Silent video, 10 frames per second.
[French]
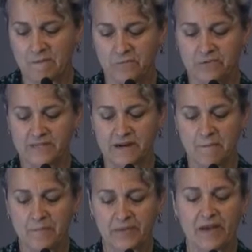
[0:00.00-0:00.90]

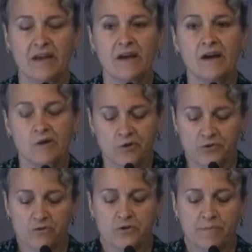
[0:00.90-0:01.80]
puissant
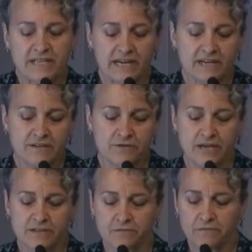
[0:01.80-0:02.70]
donc, ce matériel
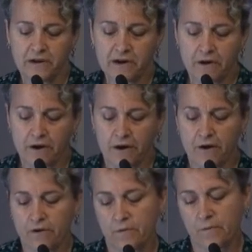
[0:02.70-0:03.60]
éducatif-là
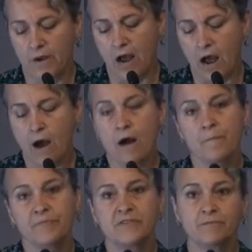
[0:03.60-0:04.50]
euh,
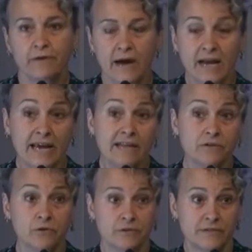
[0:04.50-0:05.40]
a,
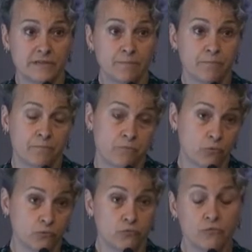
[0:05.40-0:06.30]
quatre types
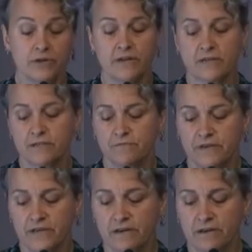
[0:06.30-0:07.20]
pour nous
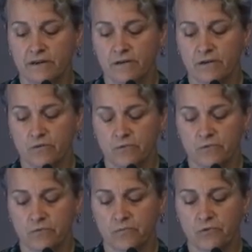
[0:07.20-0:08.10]
identifiés euh,
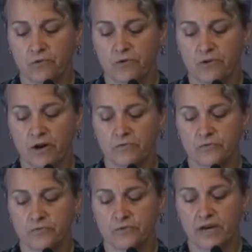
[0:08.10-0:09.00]

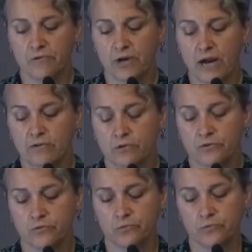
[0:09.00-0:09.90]
dans le cadre
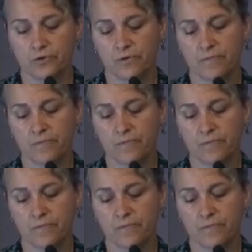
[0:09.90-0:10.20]
du,